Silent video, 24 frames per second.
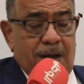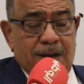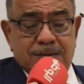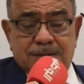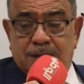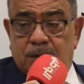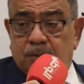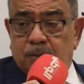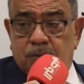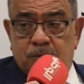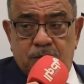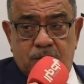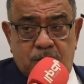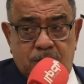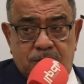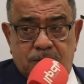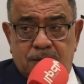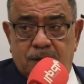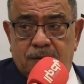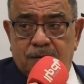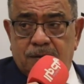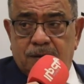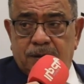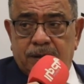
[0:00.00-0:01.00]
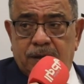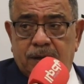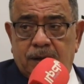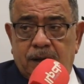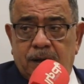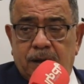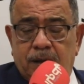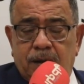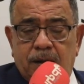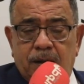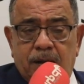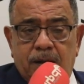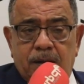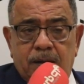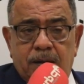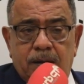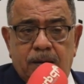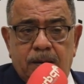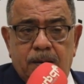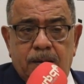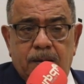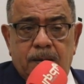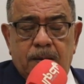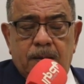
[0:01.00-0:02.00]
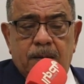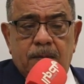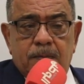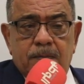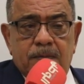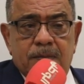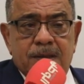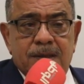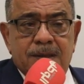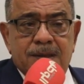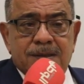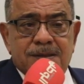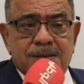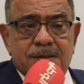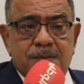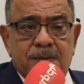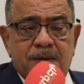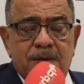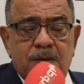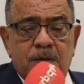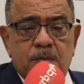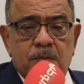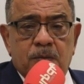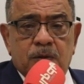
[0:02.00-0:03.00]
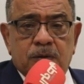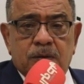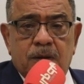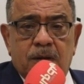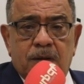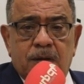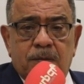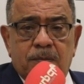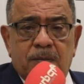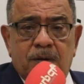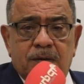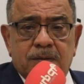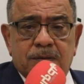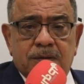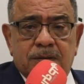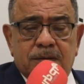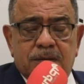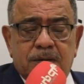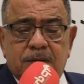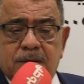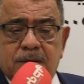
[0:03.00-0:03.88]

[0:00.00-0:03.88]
حسب وجهة نظري بالنسبة للمطالبات